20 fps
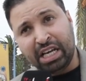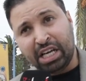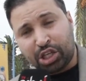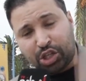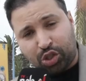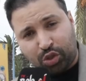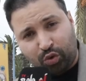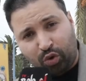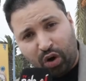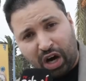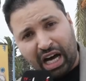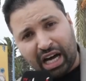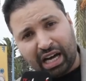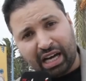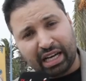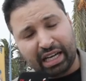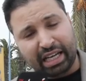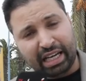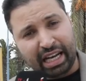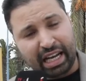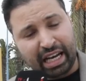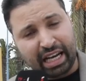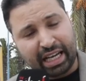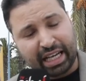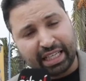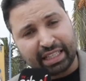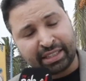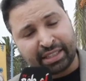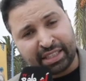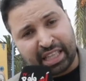سواء
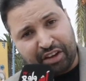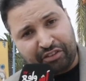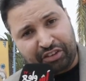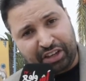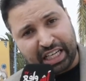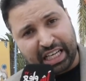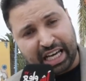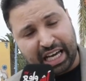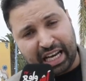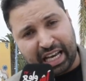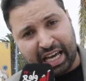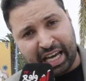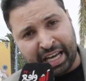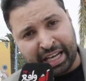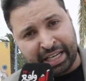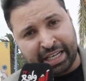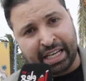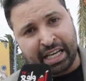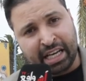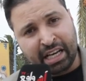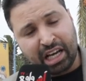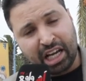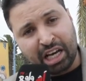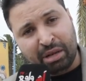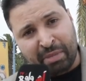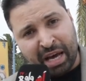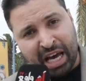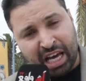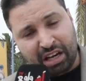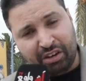كيتنضاف عليها الان
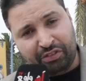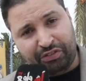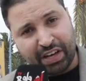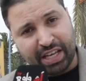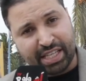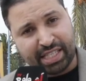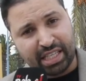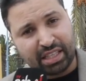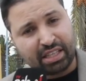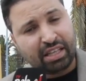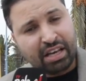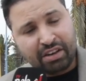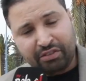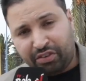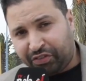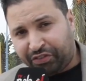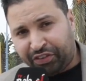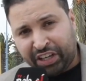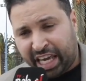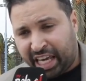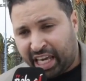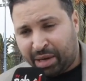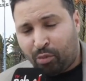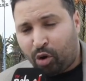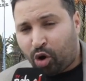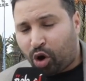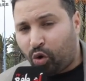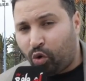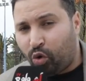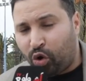الماء الفاسد ففينا هي
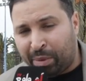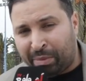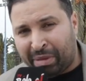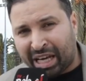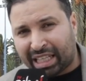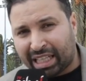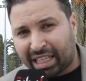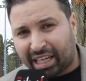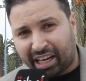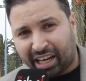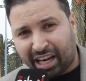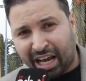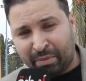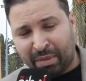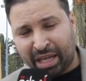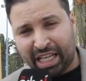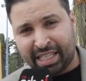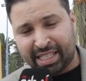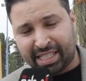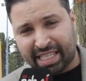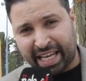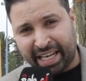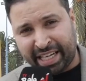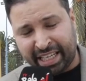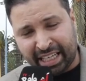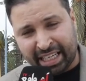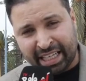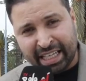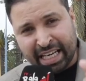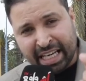مقومات الكرامه
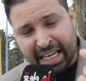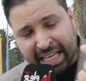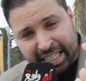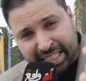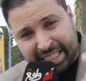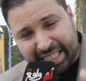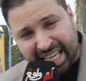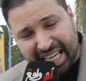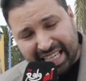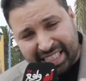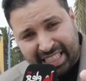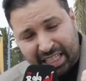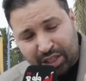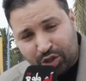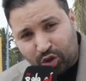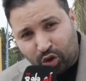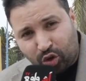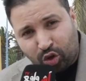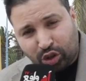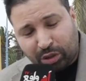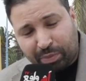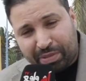الانسانيه ديال ديال شروط